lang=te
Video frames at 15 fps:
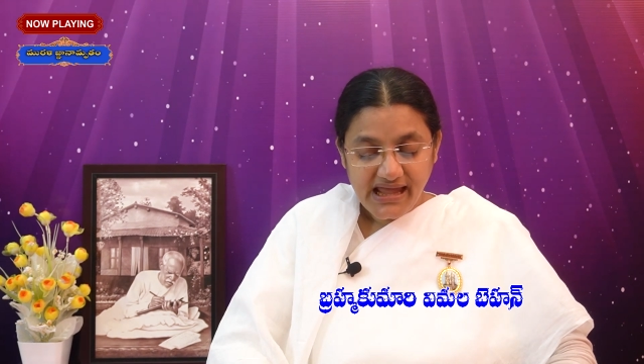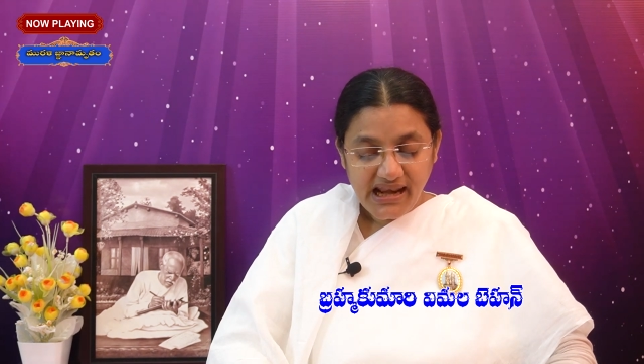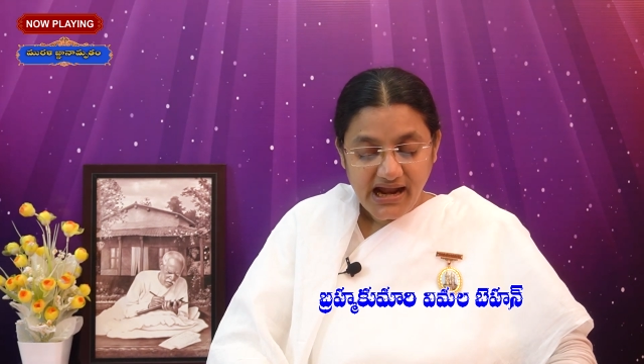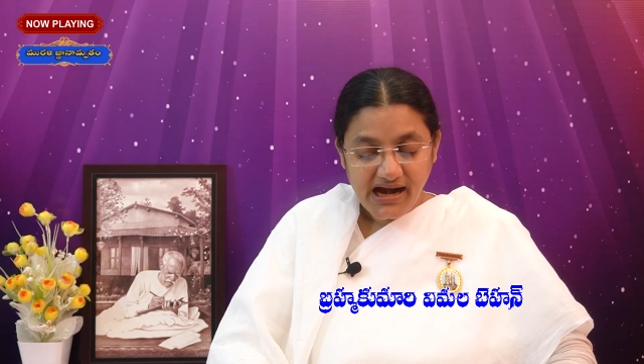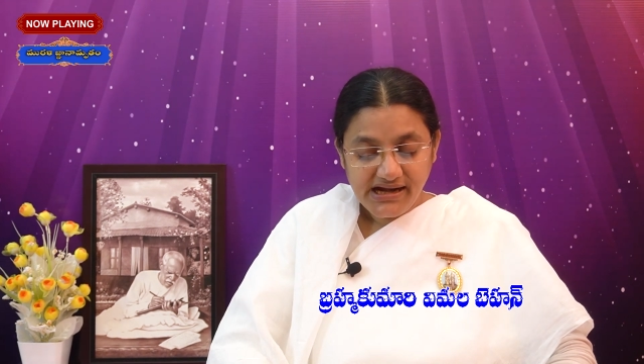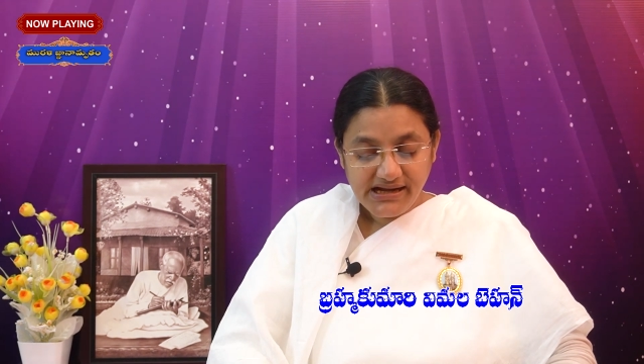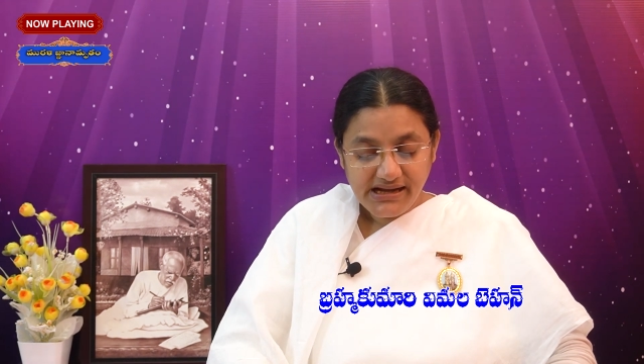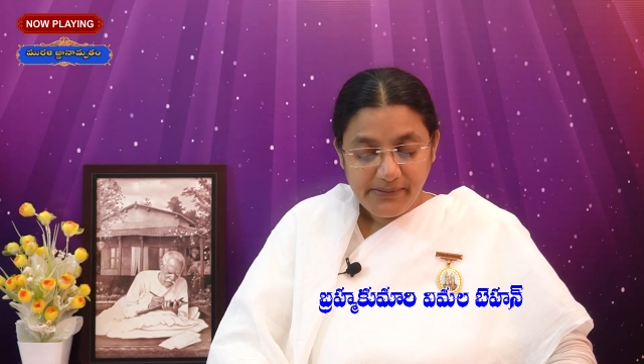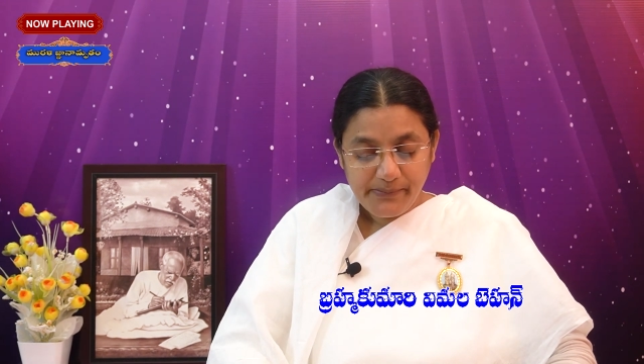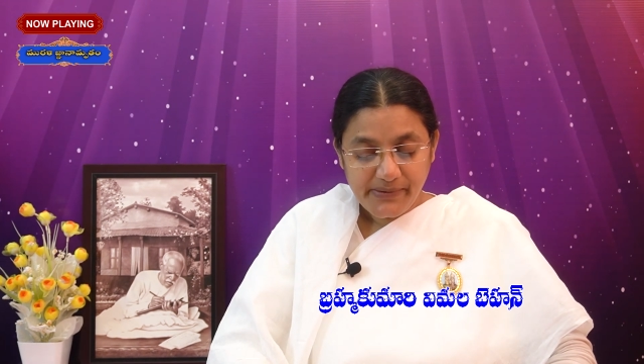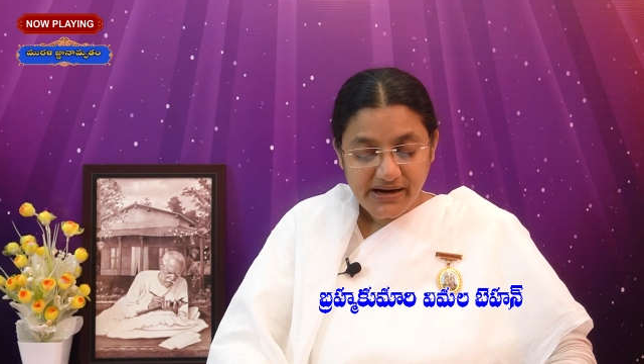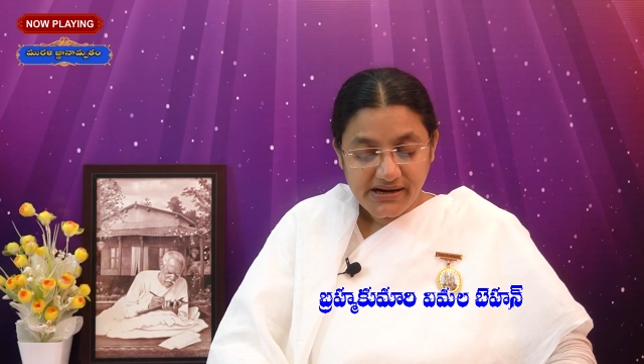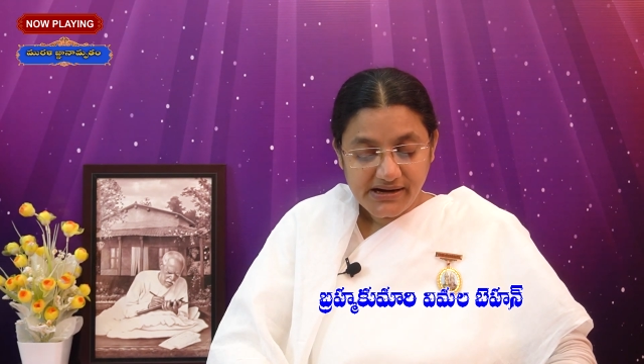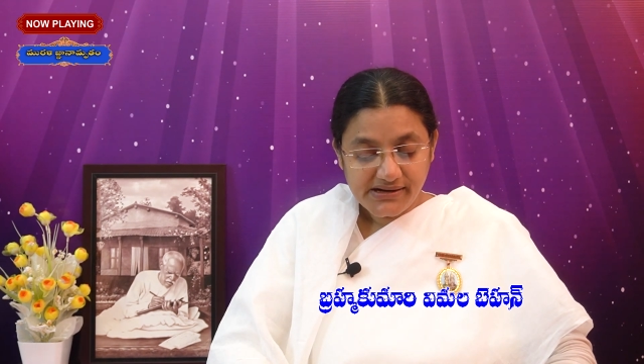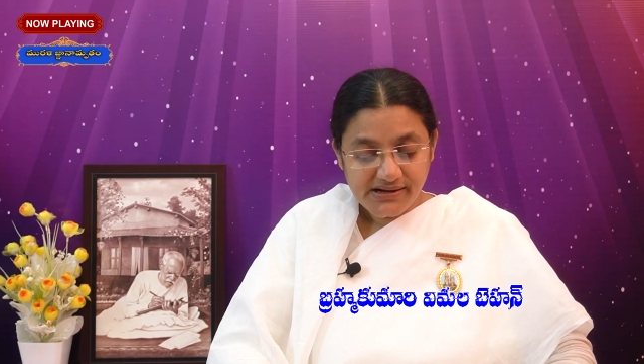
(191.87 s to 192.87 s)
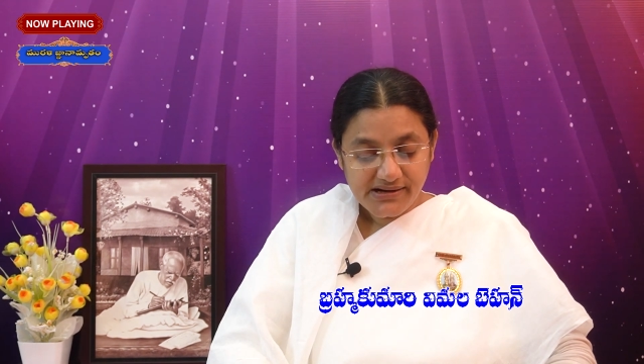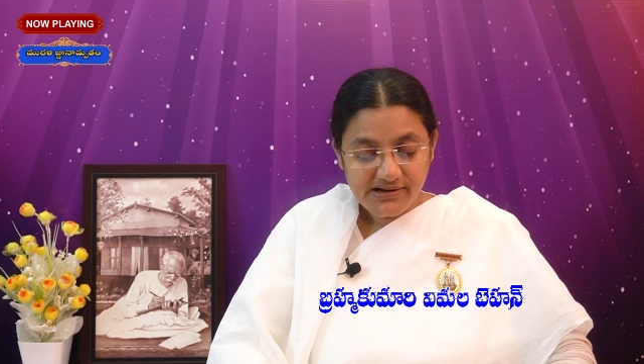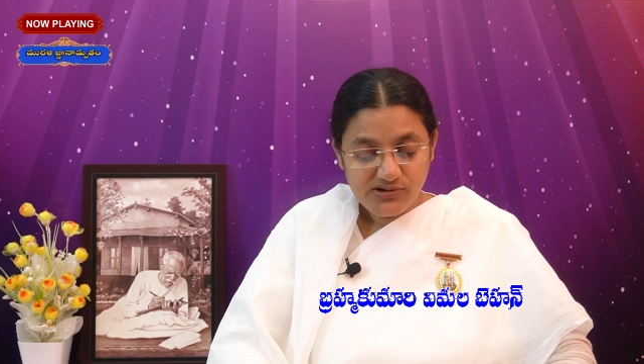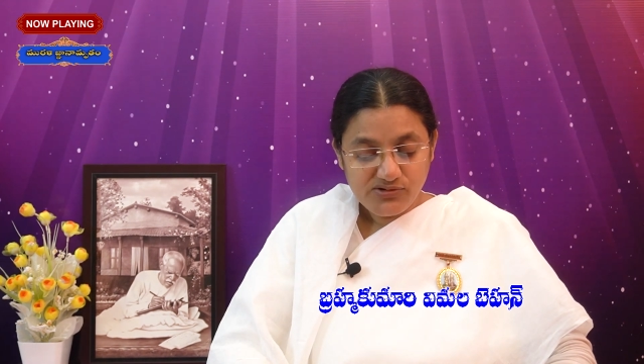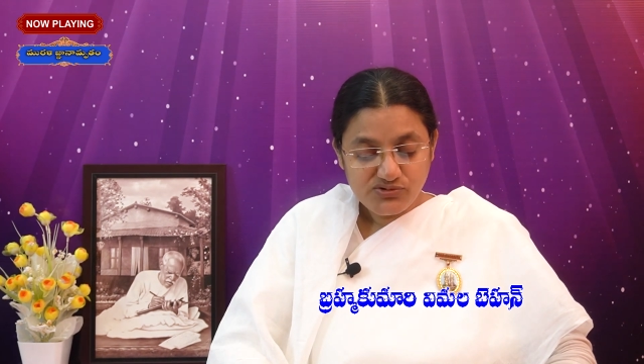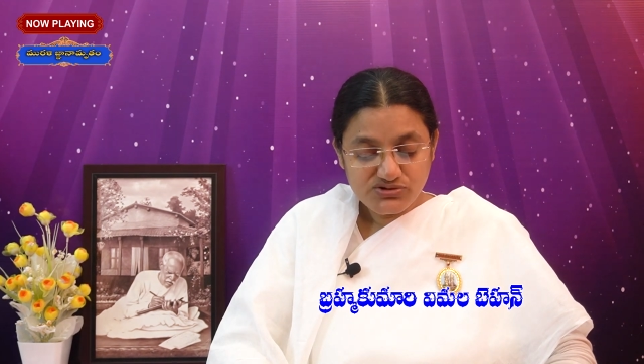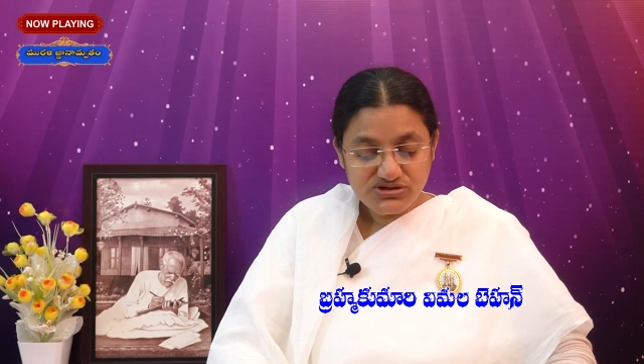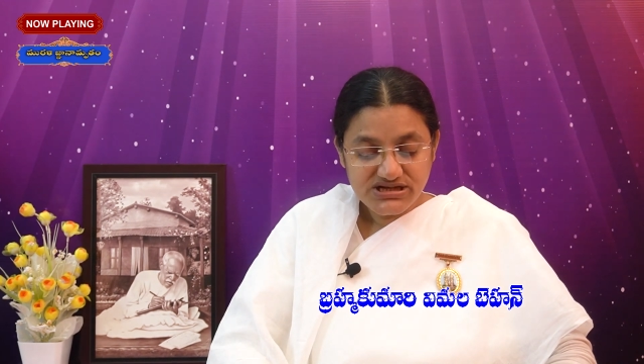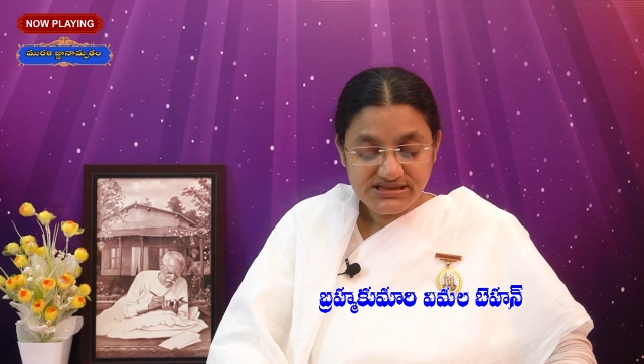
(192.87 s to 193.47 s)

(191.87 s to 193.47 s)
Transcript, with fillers: ఎలాంటి ప్రకటనలు